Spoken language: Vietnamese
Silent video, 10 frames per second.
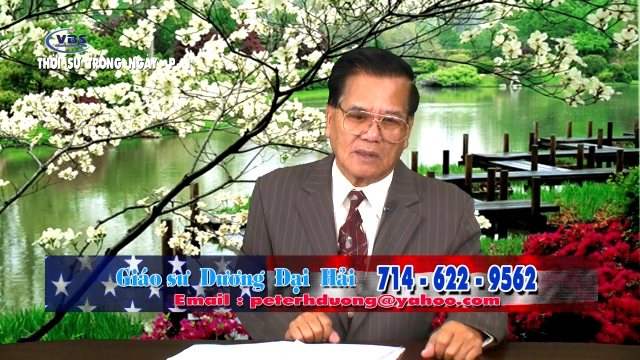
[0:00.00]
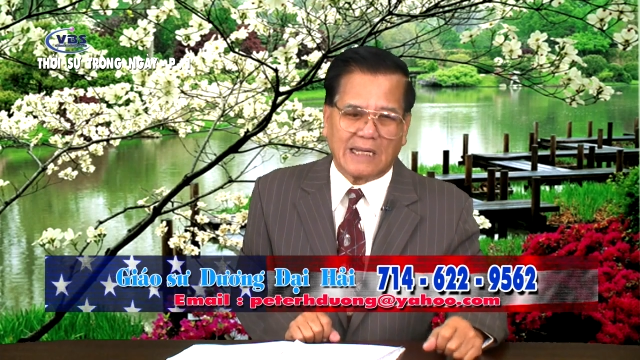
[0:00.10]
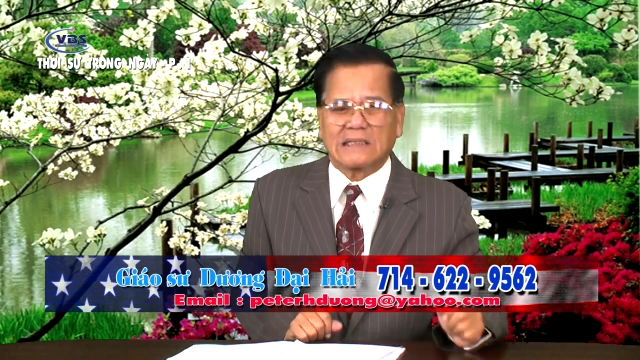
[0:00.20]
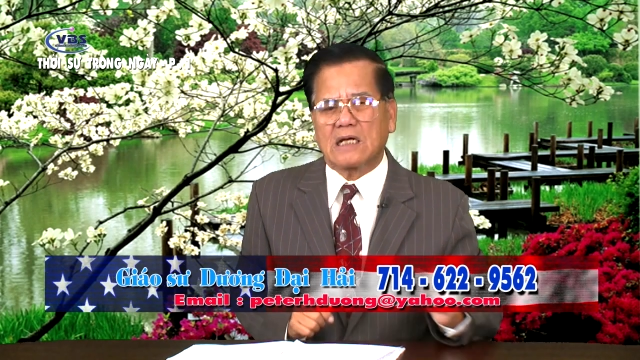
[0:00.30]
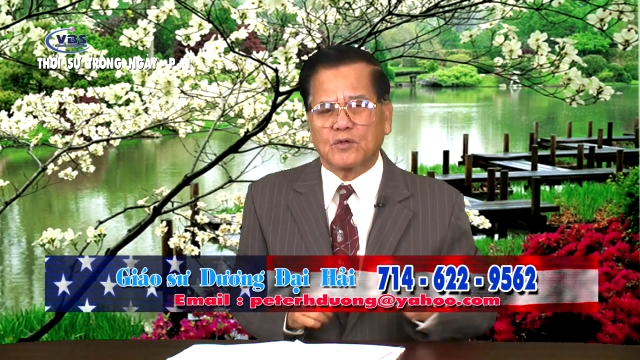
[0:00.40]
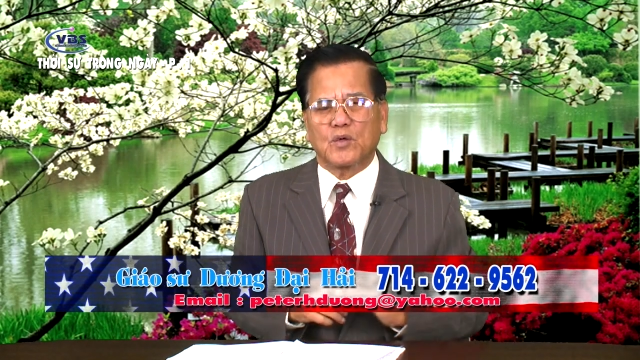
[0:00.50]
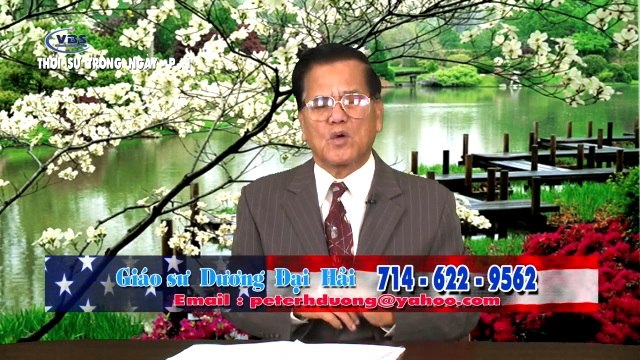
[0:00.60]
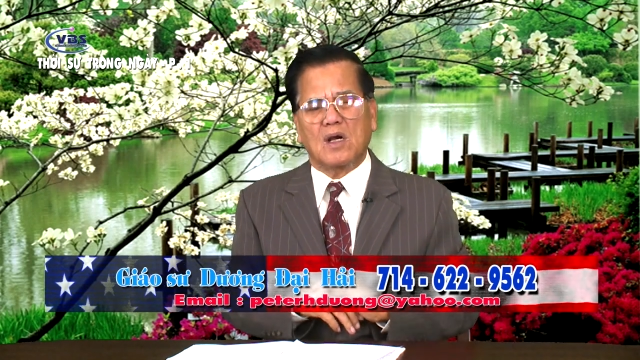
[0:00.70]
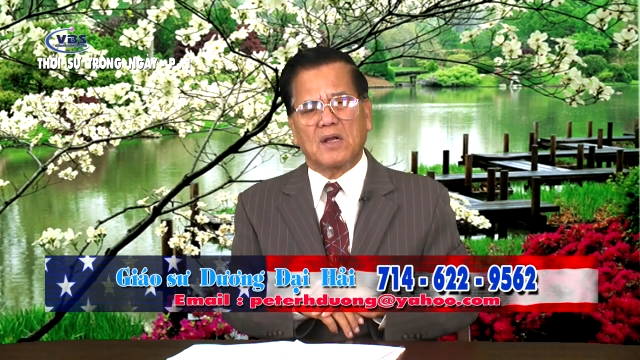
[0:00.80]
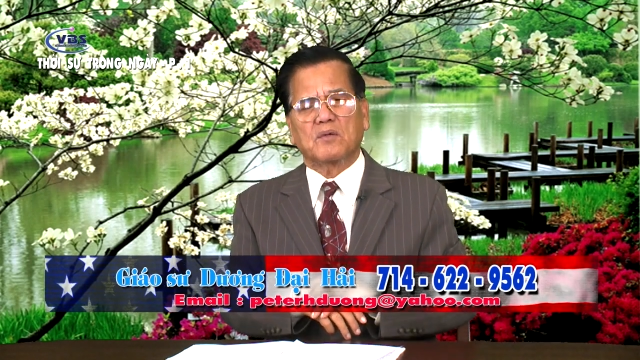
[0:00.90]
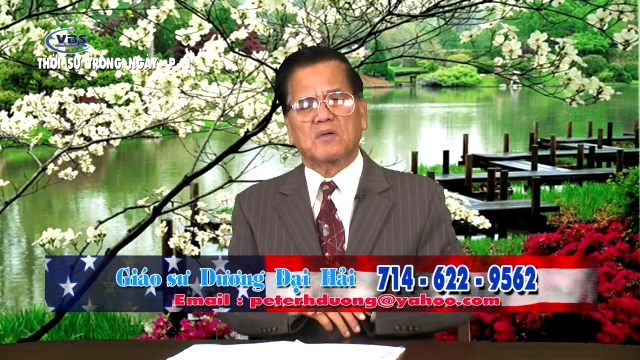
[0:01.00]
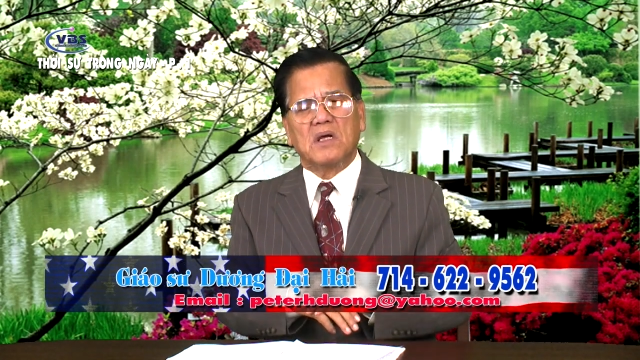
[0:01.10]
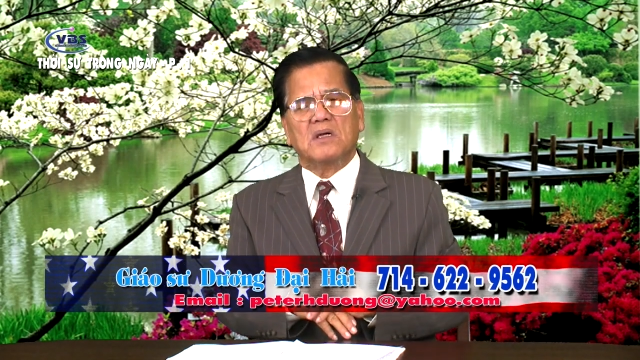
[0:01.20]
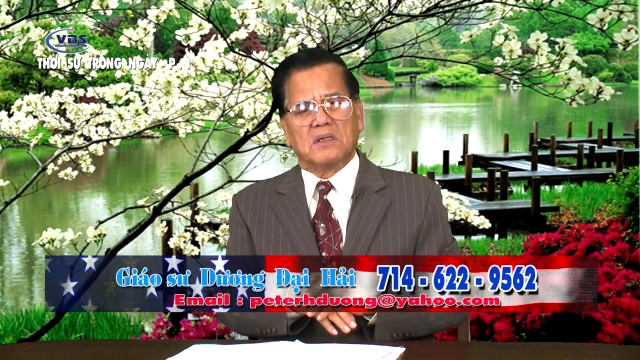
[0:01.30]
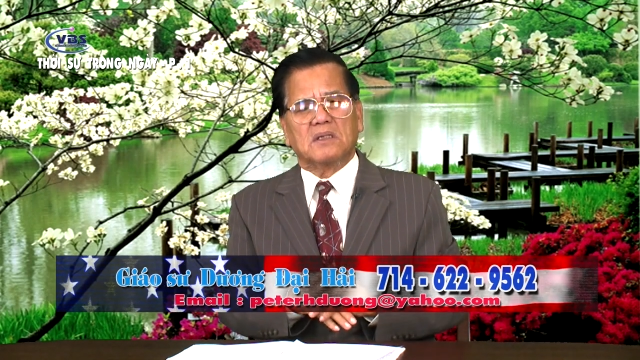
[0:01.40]
Tại sao tôi nói là
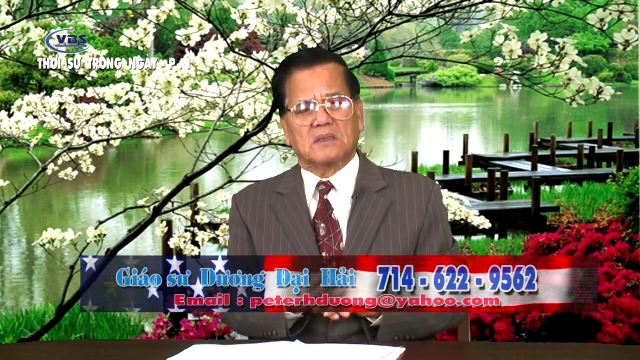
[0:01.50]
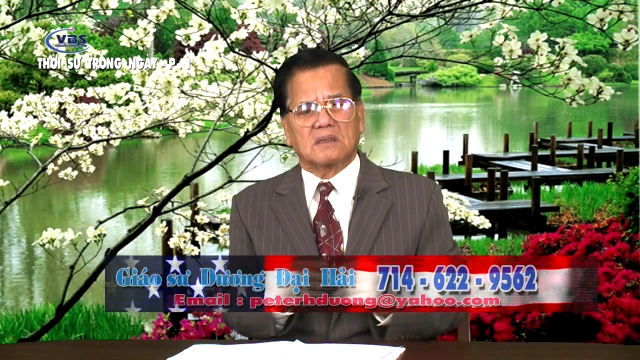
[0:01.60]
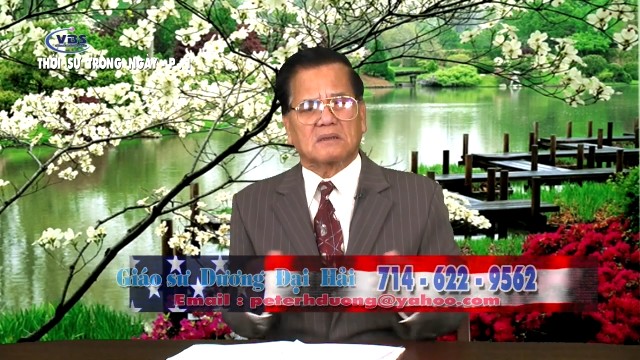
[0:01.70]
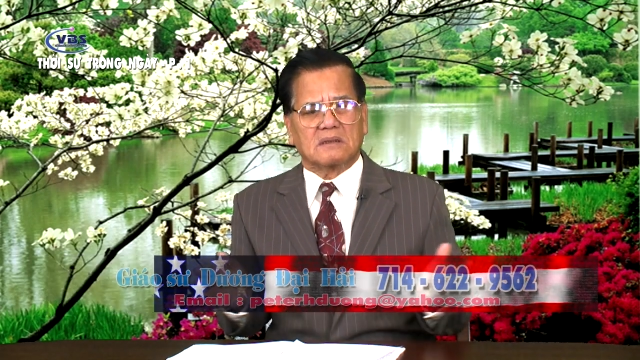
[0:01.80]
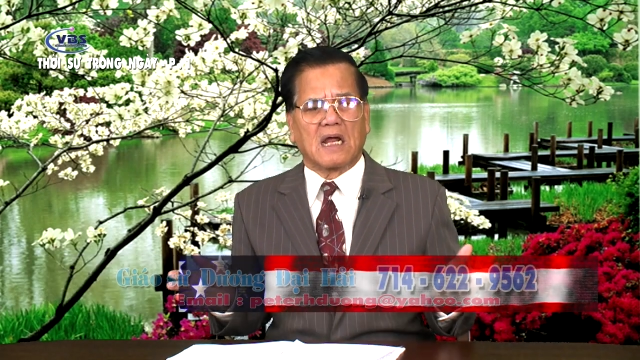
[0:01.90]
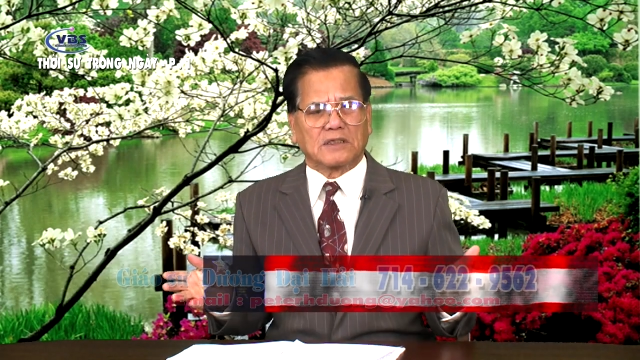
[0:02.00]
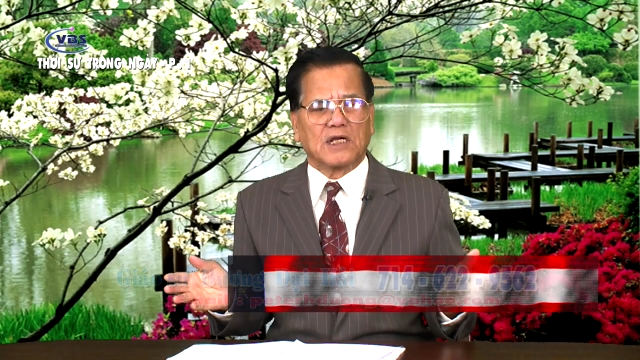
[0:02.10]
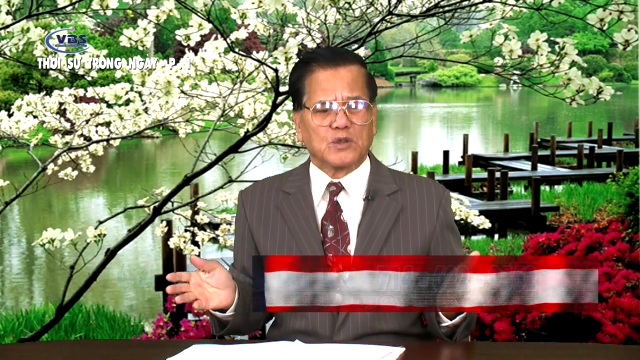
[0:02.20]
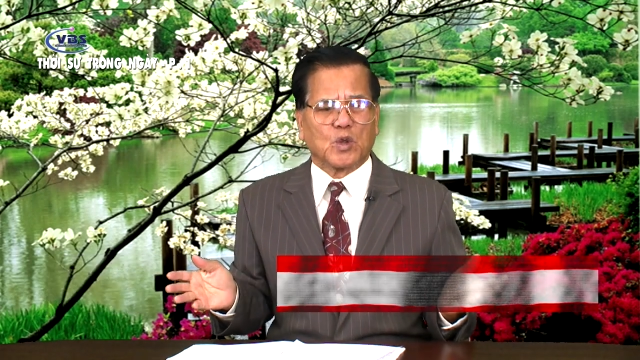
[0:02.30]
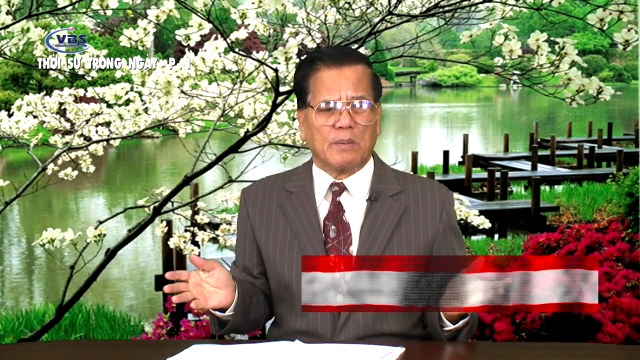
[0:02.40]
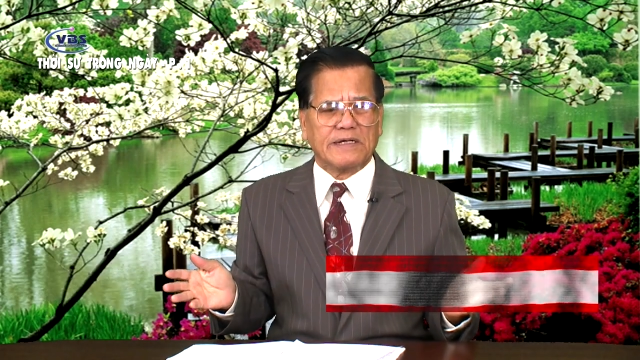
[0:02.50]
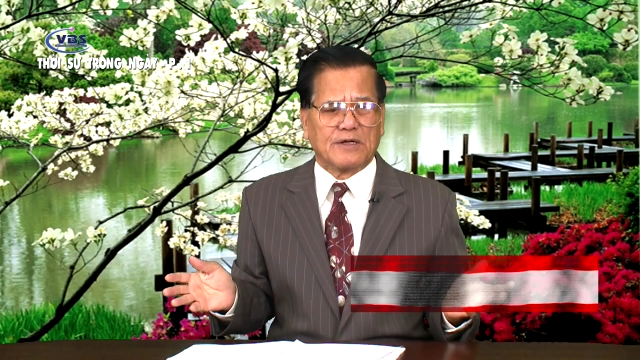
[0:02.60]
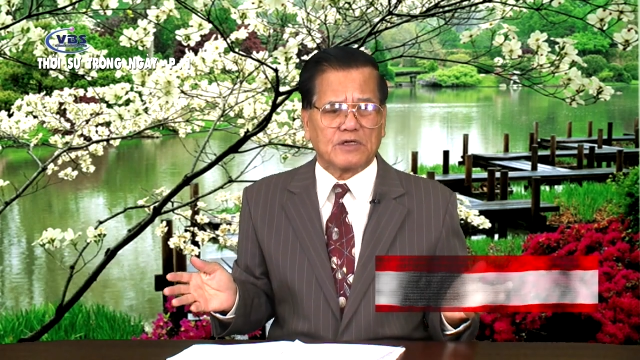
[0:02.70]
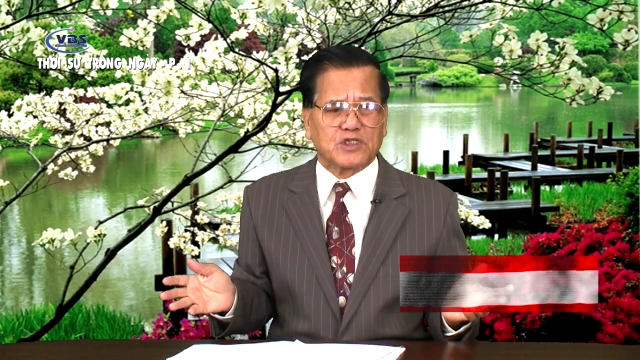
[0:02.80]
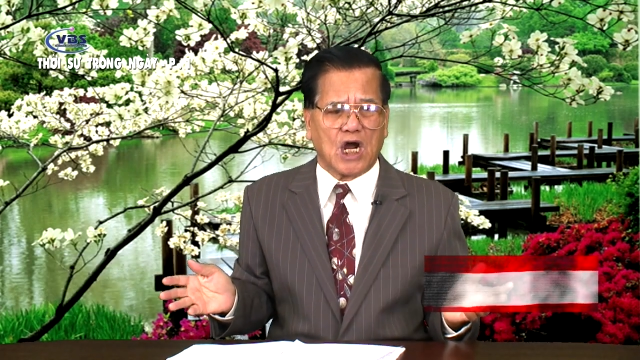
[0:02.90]
Đảng Dân Chủ bây giờ
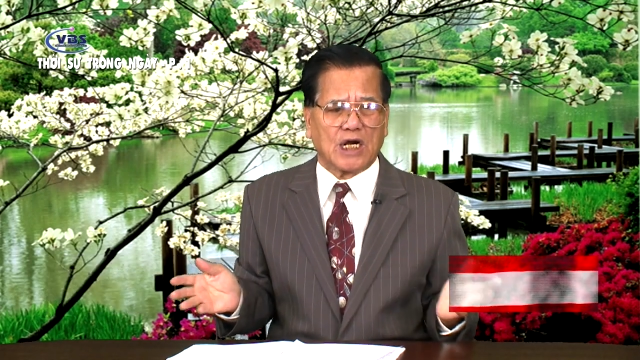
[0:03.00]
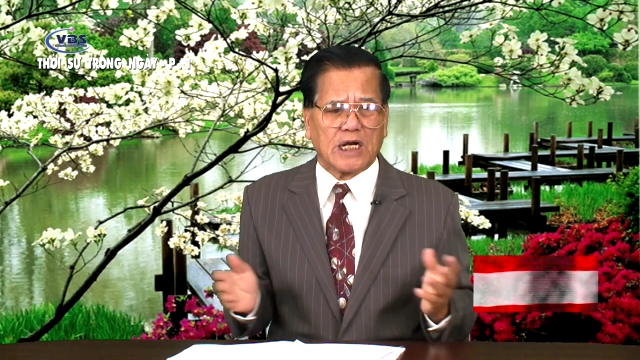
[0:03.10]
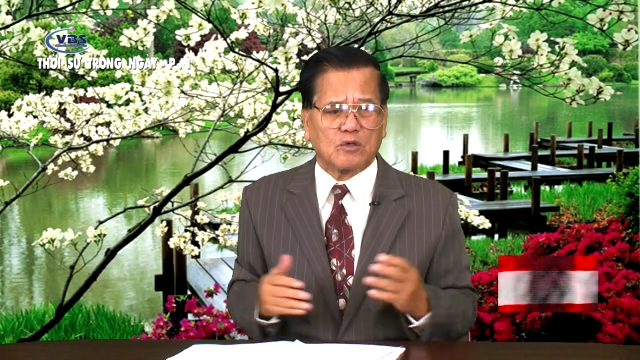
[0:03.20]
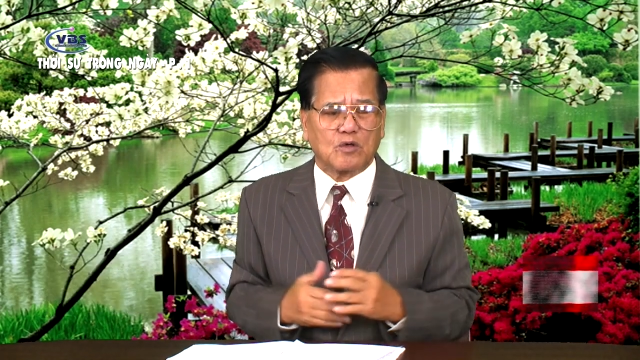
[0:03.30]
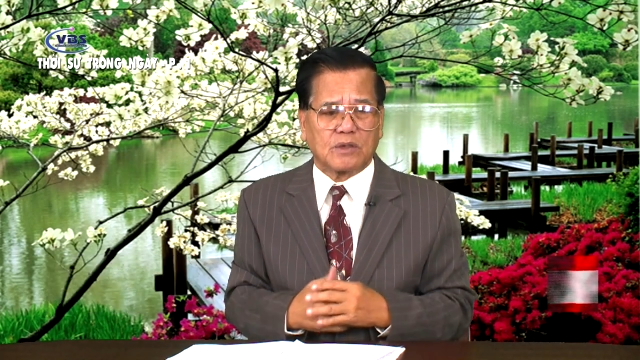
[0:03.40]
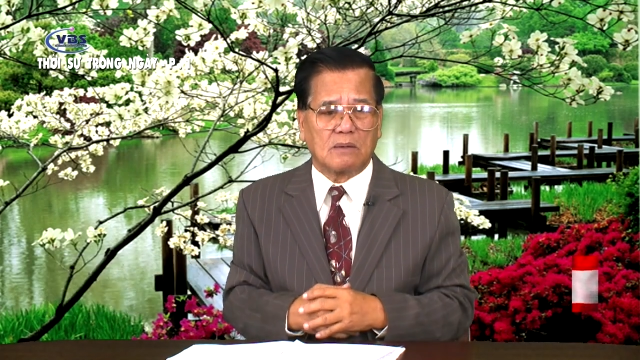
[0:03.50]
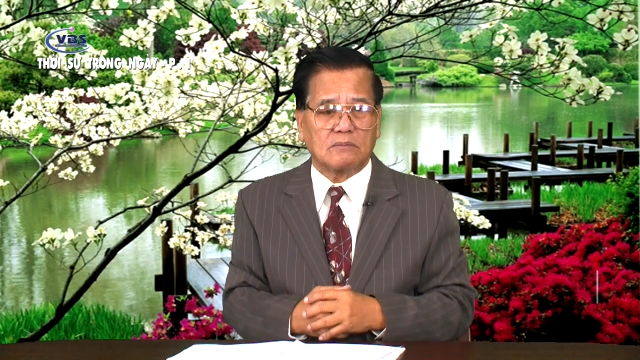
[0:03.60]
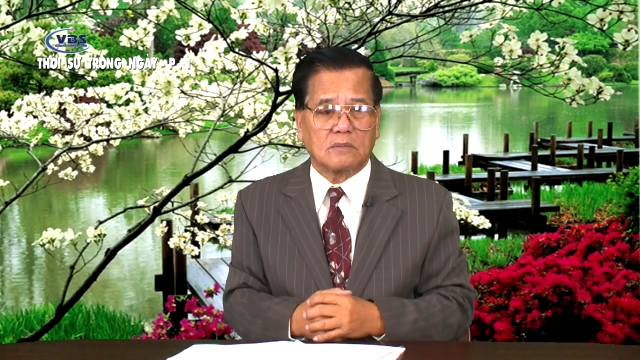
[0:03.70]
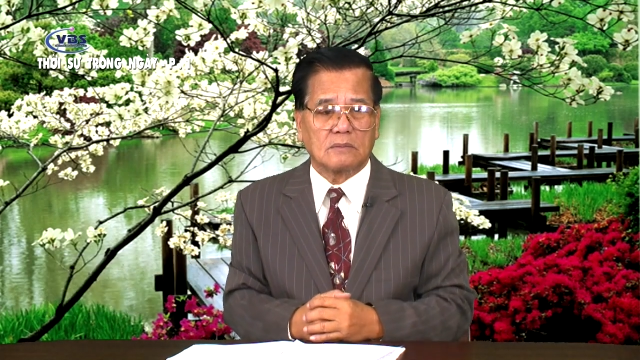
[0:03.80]
nó sợ Donald Trump?